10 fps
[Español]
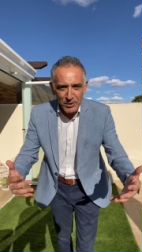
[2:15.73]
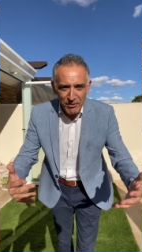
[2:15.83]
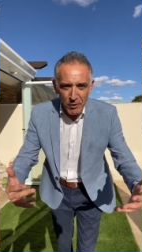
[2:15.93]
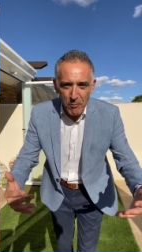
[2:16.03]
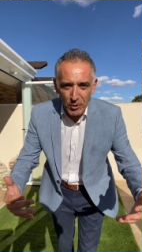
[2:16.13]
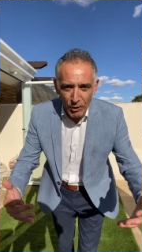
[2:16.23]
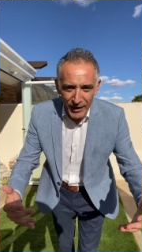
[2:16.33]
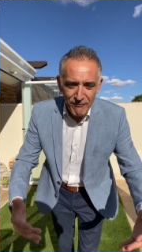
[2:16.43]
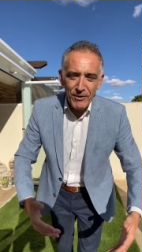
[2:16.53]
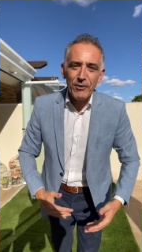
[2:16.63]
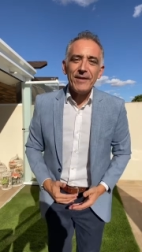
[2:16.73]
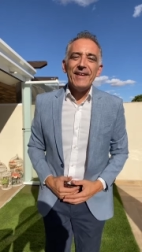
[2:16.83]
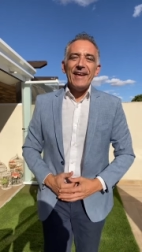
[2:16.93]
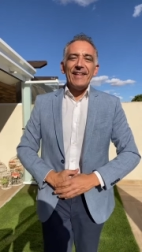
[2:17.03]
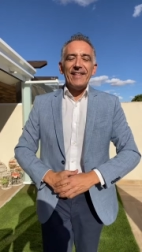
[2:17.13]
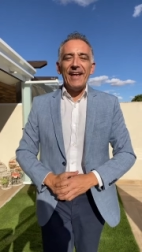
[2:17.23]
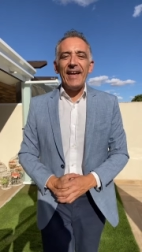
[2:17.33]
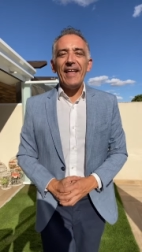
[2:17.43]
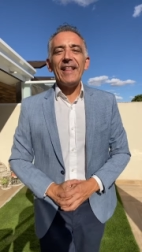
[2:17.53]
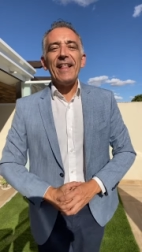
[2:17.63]
a hacer un monográfico
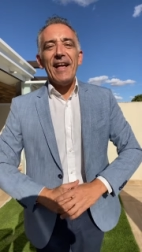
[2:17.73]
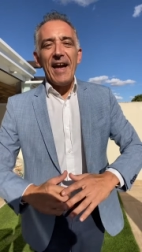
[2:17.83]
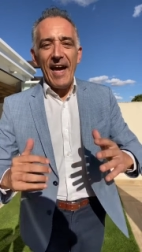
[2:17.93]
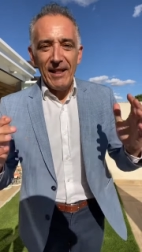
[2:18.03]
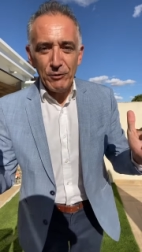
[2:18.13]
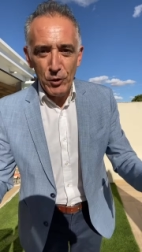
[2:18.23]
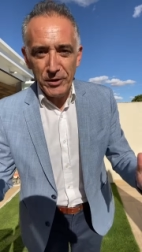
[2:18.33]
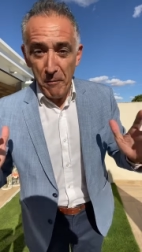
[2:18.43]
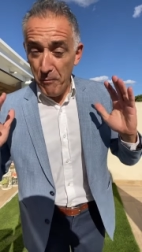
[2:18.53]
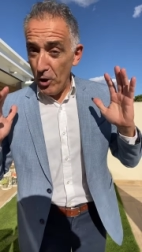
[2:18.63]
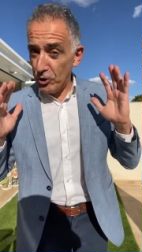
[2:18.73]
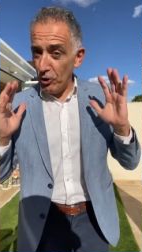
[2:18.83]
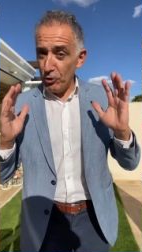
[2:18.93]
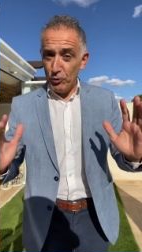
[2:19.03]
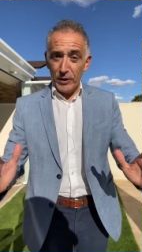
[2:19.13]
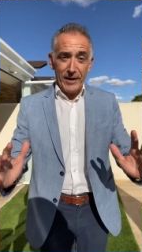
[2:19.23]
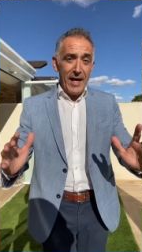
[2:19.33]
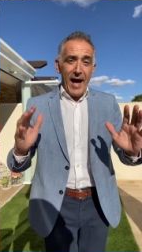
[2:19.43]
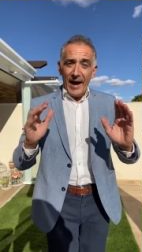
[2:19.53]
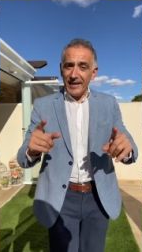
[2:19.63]
de el tweet, bolso tweet.
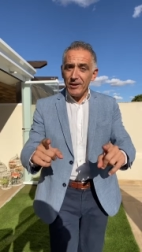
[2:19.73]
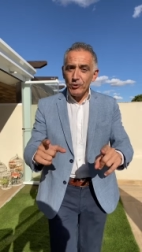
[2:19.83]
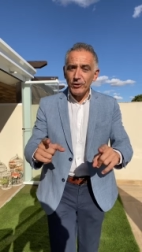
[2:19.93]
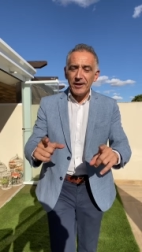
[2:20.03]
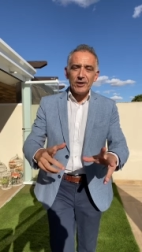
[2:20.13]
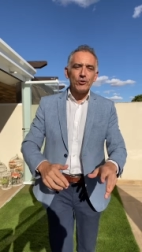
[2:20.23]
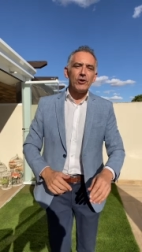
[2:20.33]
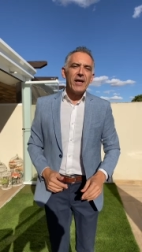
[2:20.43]
Aquí en Twitter Store